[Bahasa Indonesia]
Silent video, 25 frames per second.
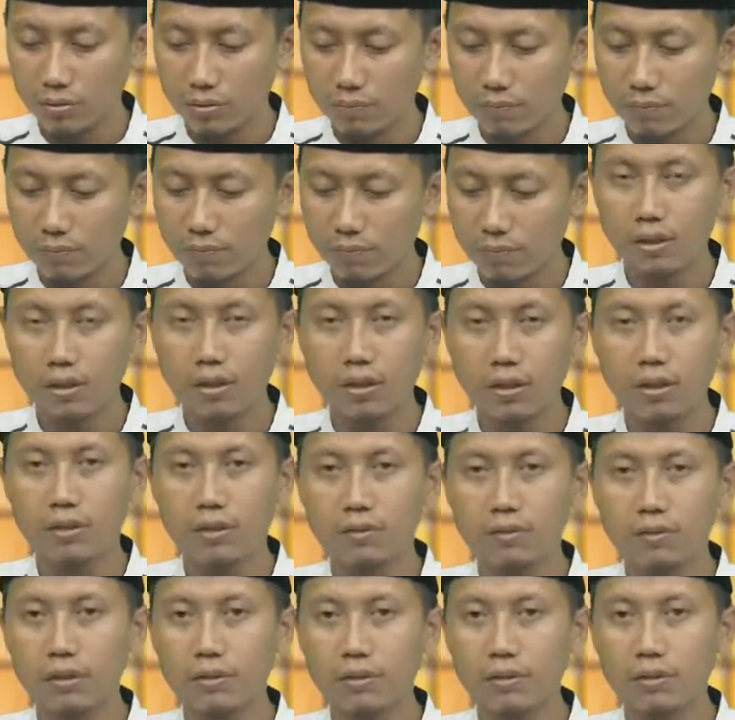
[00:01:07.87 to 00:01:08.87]
kembali kita
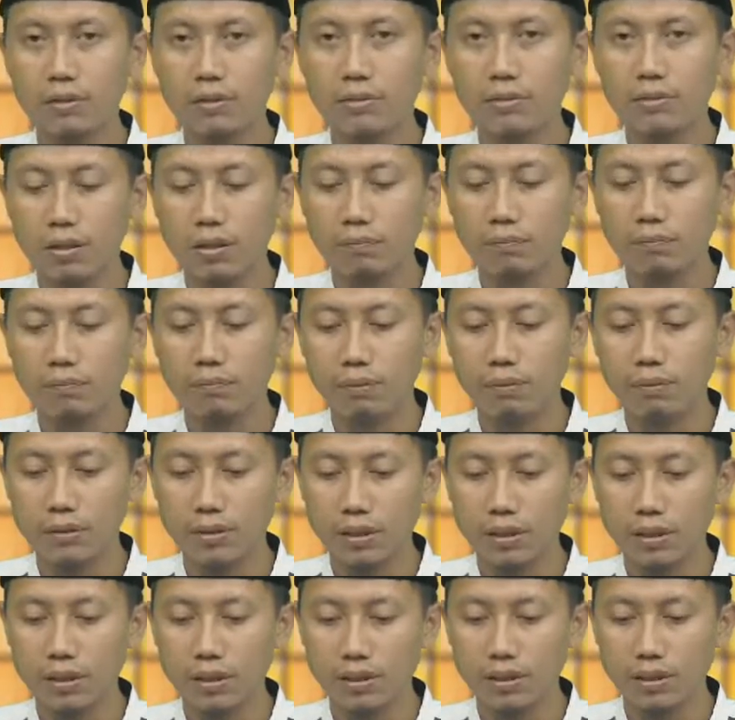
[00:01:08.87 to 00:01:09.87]
akan melanjutkan
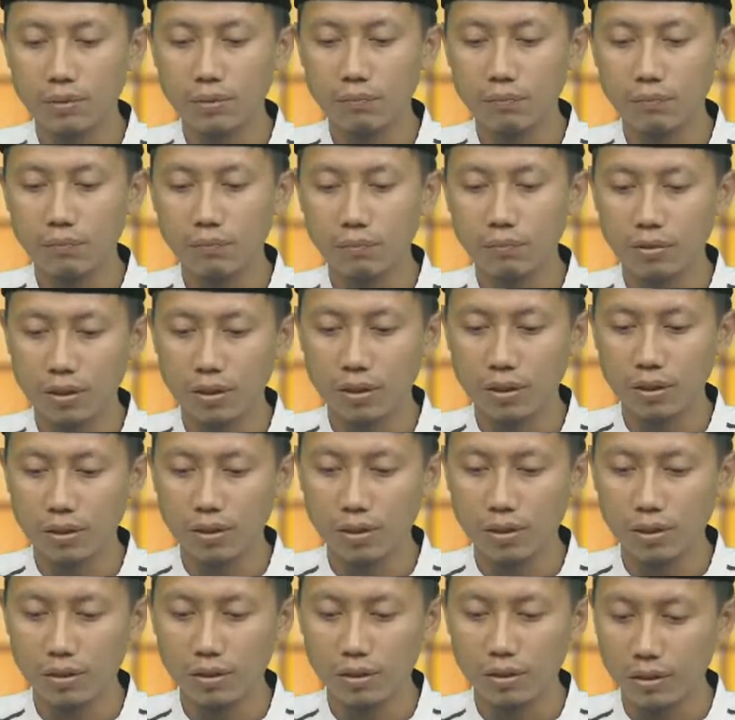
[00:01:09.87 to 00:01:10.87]
pembacaan kitab Khud
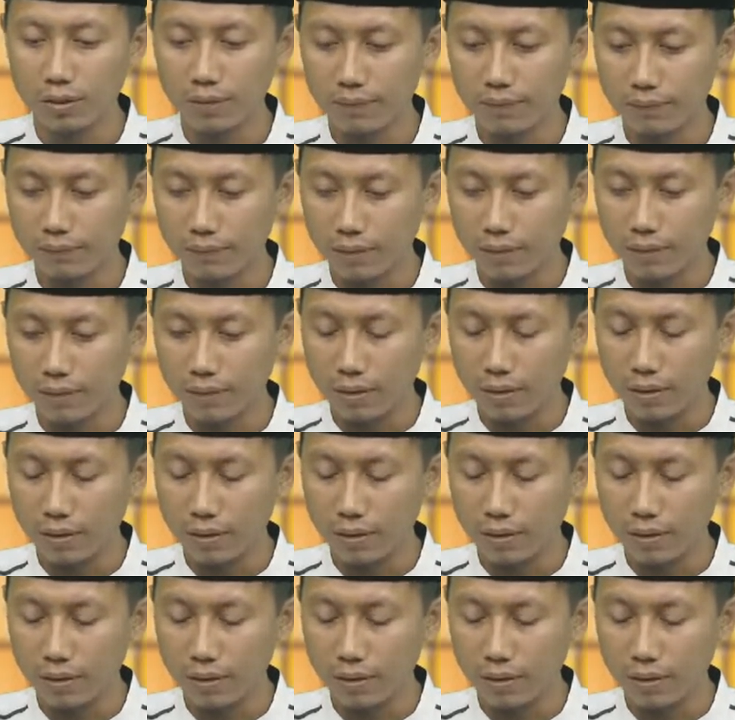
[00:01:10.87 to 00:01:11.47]
Akidatak.